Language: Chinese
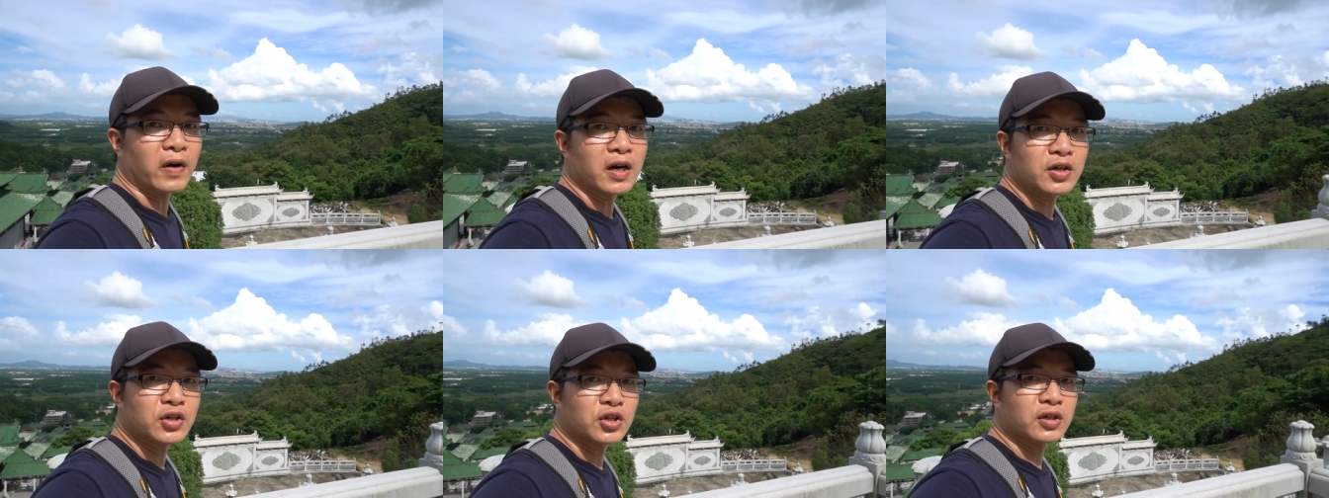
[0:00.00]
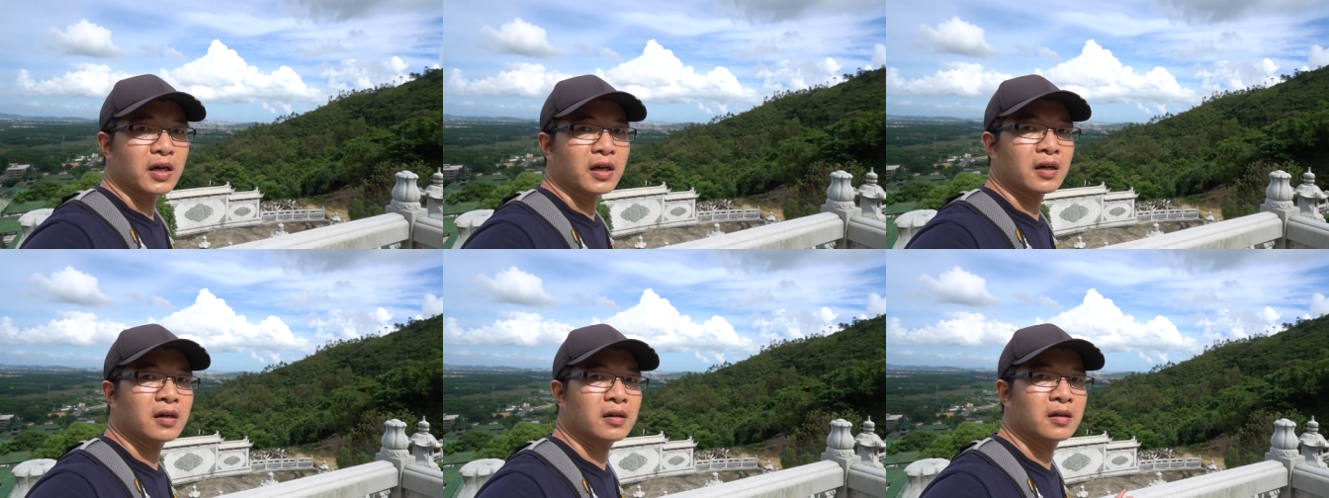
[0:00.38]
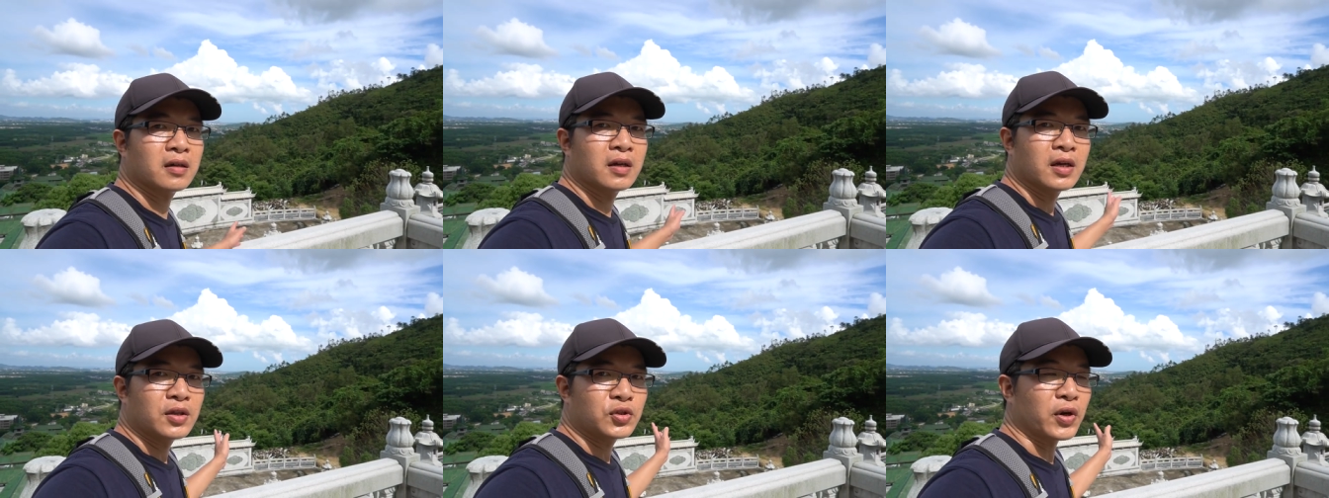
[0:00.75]
丰市的
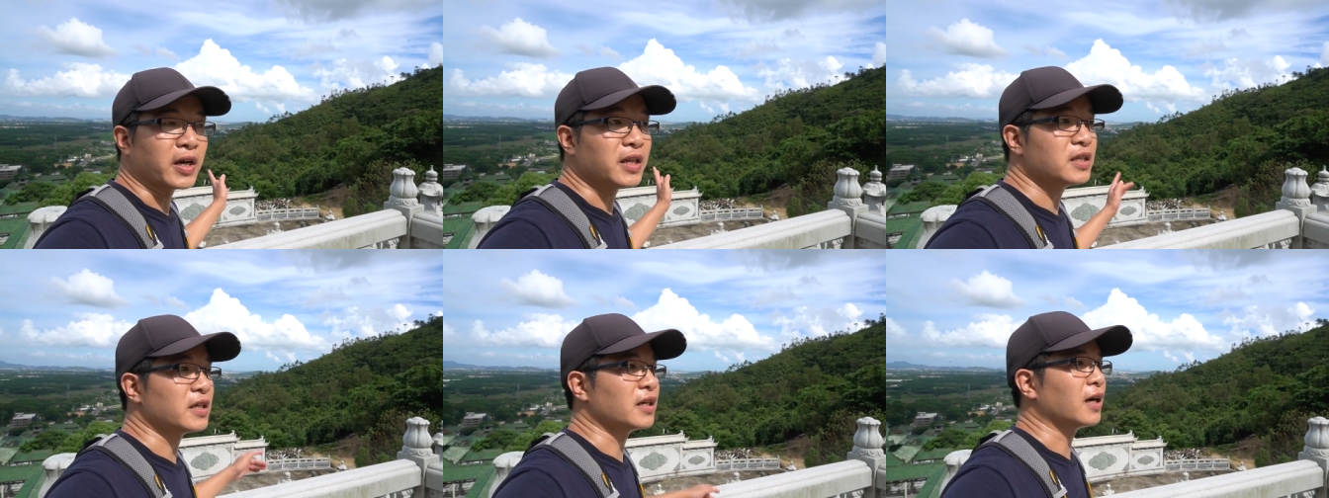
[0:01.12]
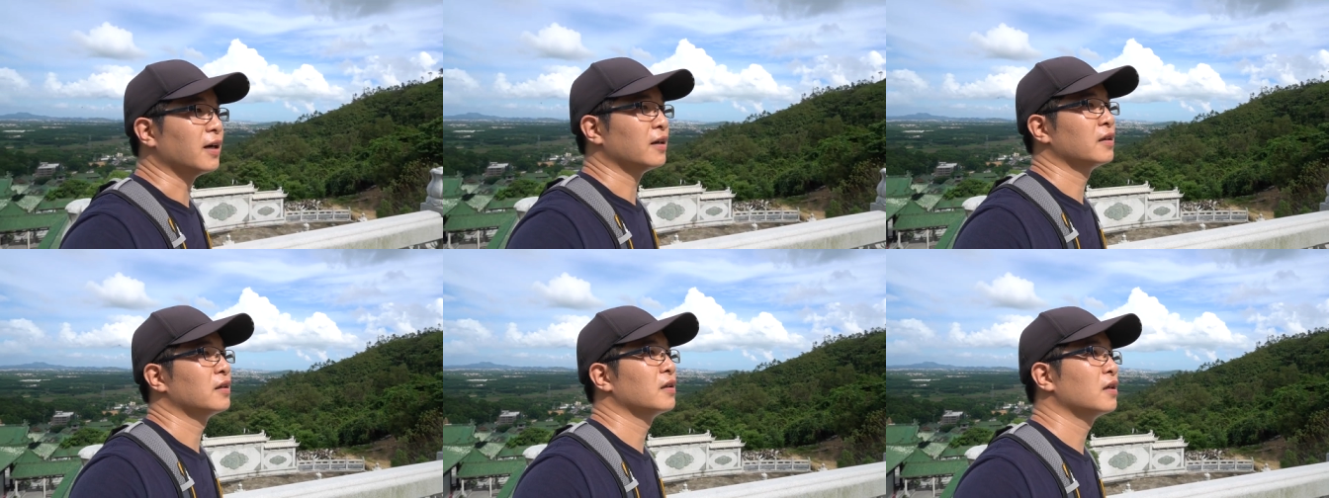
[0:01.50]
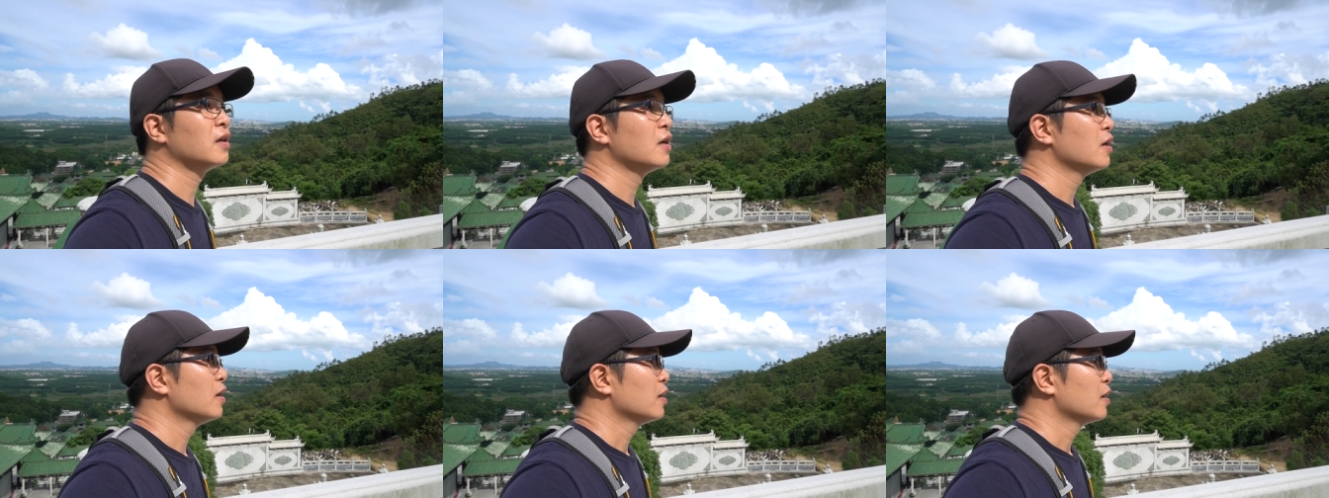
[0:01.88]
全景了。
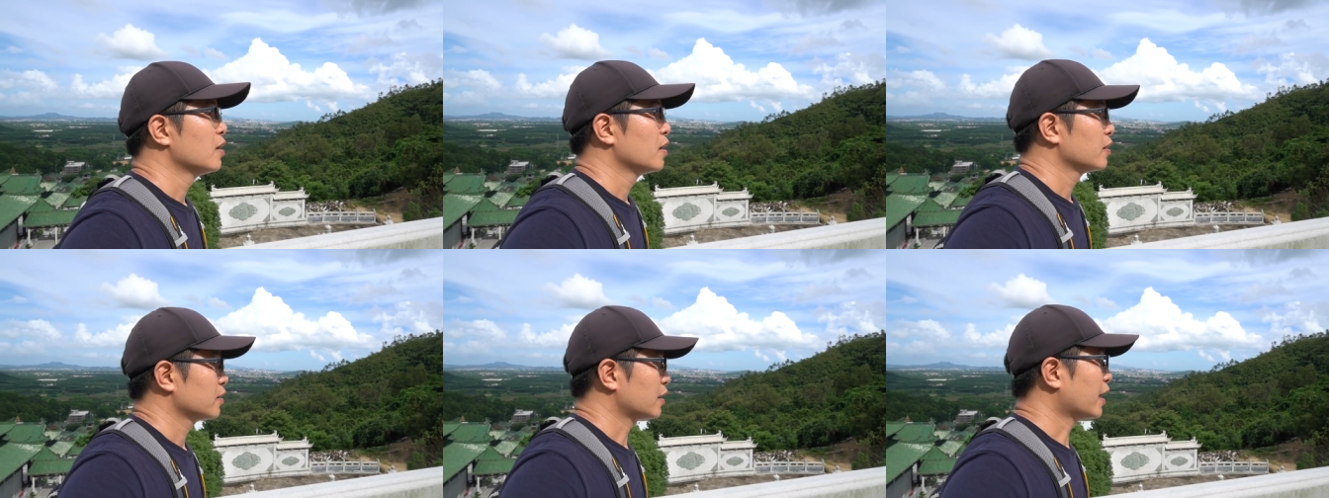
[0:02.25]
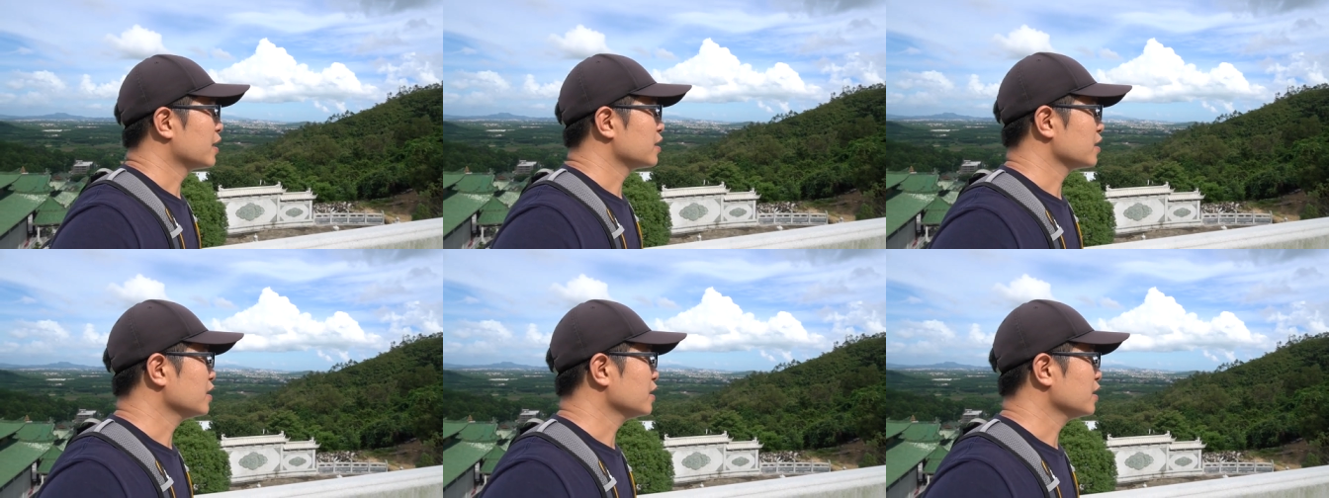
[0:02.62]
当然，